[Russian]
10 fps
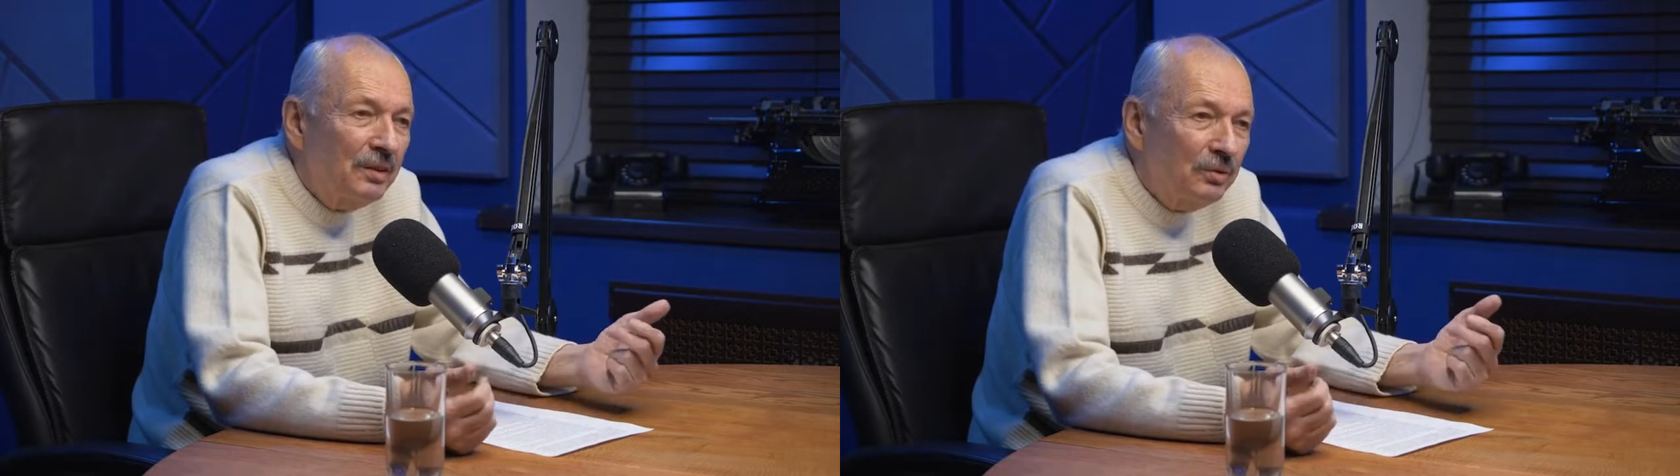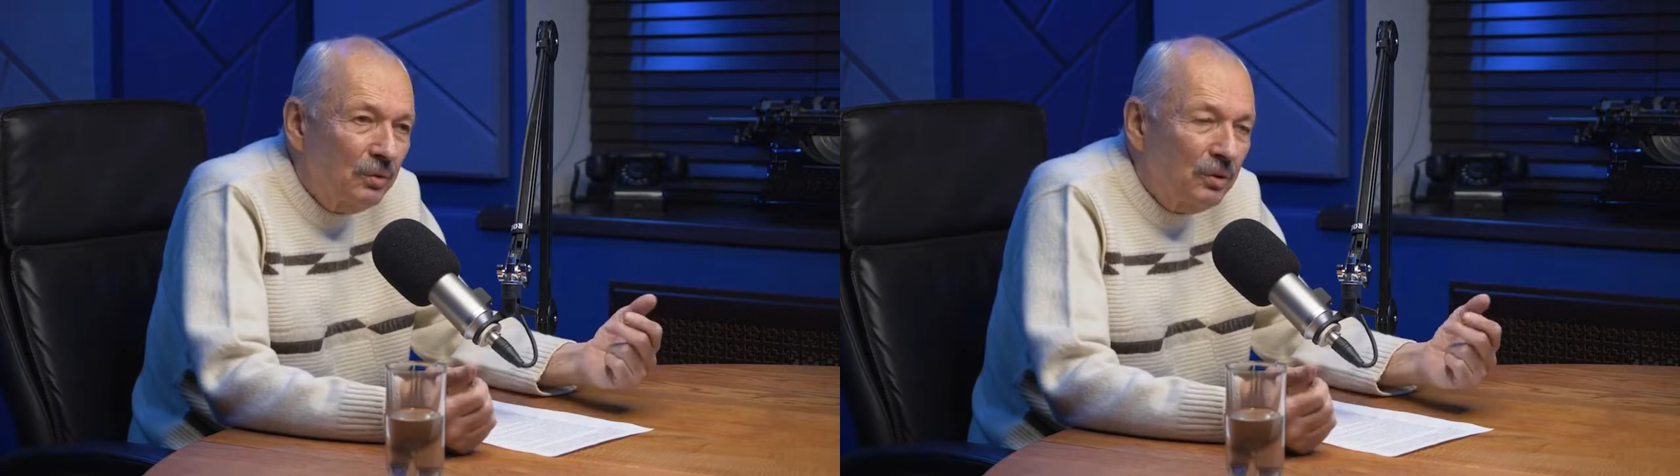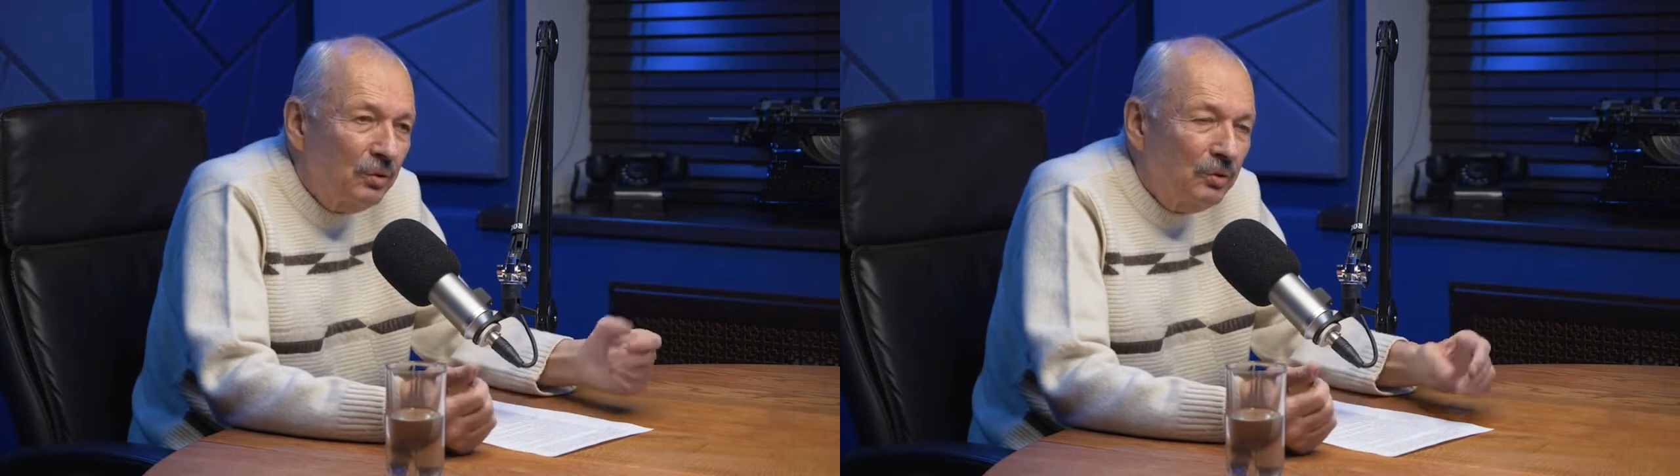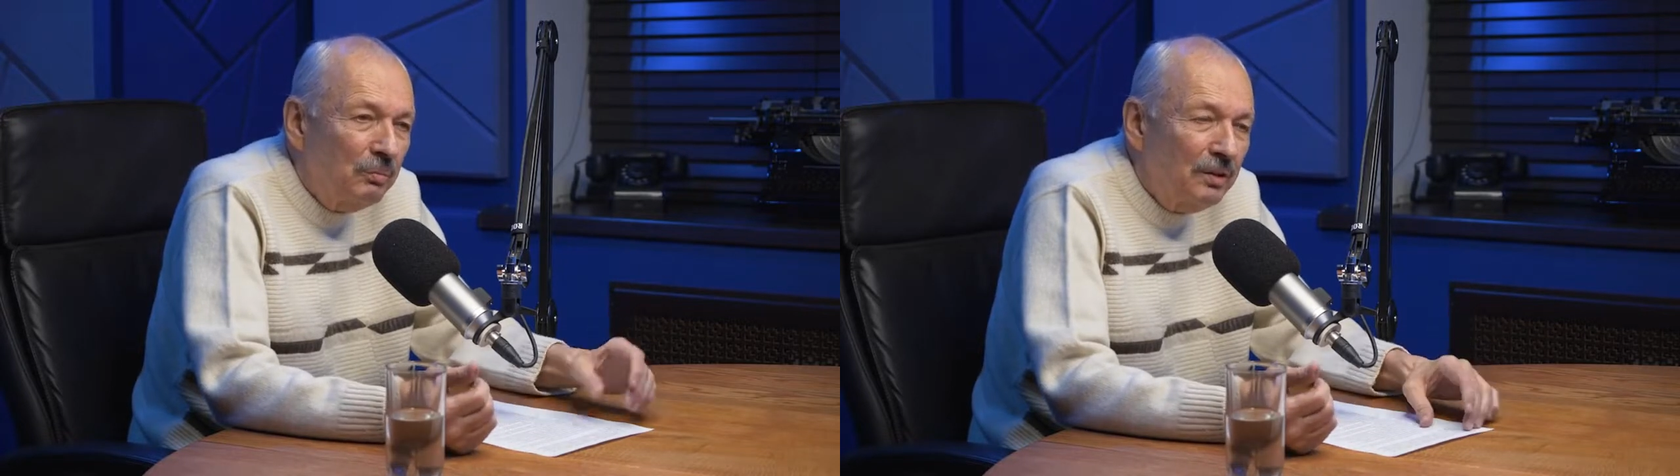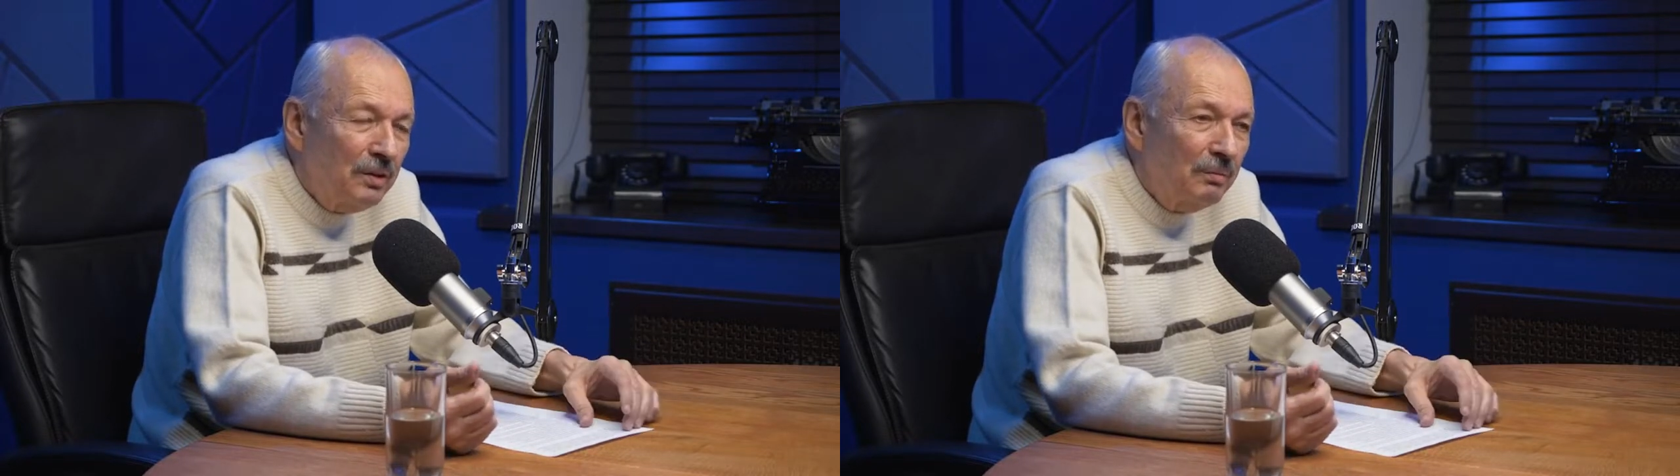которые могут
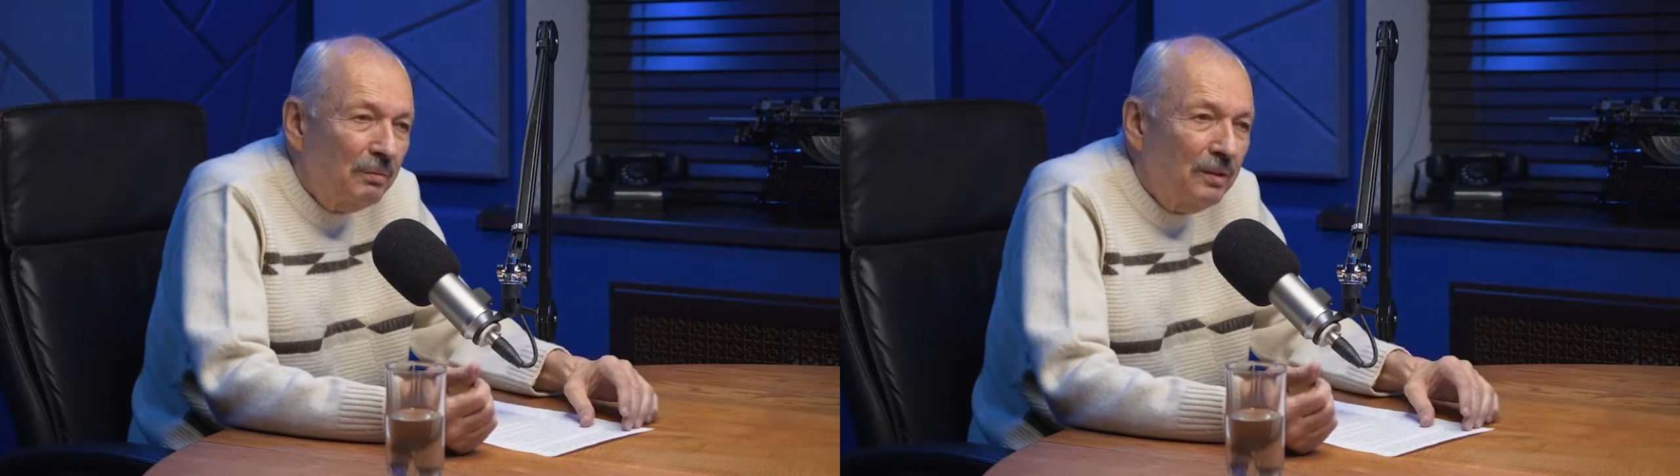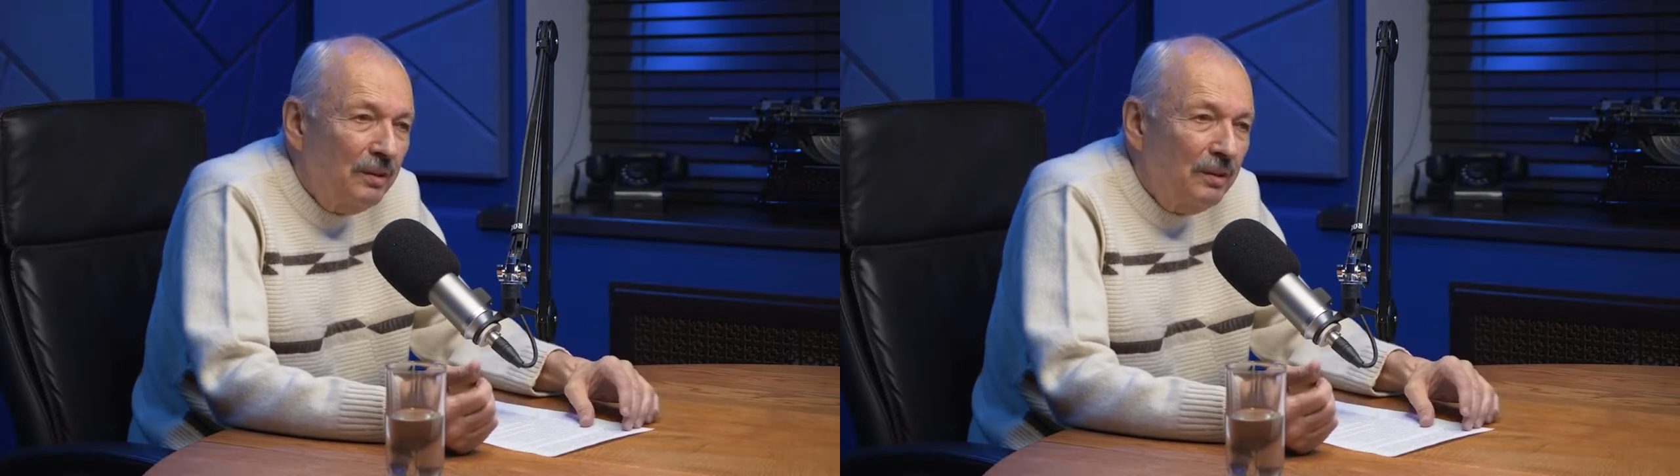быть там.